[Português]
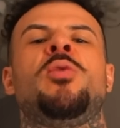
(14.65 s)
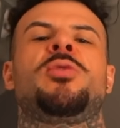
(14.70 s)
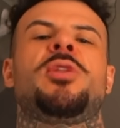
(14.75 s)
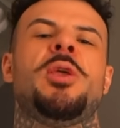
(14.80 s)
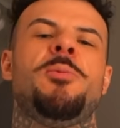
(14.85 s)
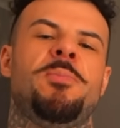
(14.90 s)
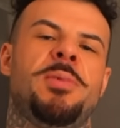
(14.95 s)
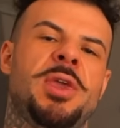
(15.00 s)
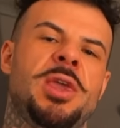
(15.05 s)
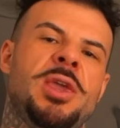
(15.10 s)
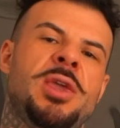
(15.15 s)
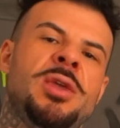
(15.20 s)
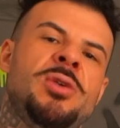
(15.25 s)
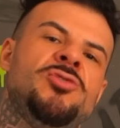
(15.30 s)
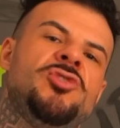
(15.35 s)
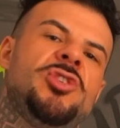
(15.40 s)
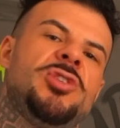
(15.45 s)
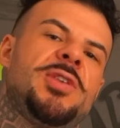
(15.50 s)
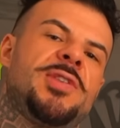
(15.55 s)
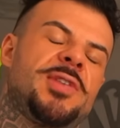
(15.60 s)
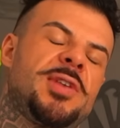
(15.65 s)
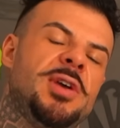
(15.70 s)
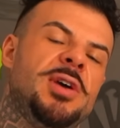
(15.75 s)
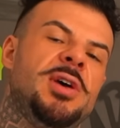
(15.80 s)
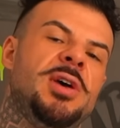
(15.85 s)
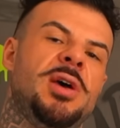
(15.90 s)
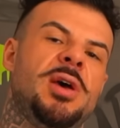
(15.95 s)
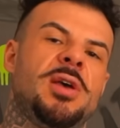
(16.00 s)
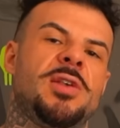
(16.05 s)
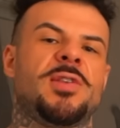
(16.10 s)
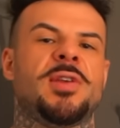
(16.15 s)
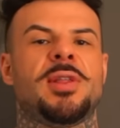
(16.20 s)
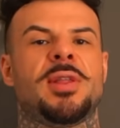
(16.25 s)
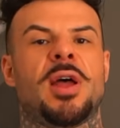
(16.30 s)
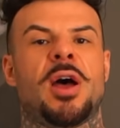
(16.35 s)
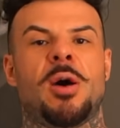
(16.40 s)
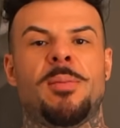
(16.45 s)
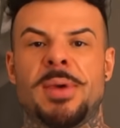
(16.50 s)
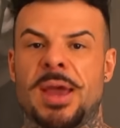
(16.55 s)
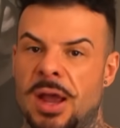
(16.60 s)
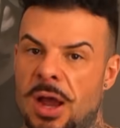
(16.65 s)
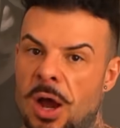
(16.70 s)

um tempinho de descanso e tal, mas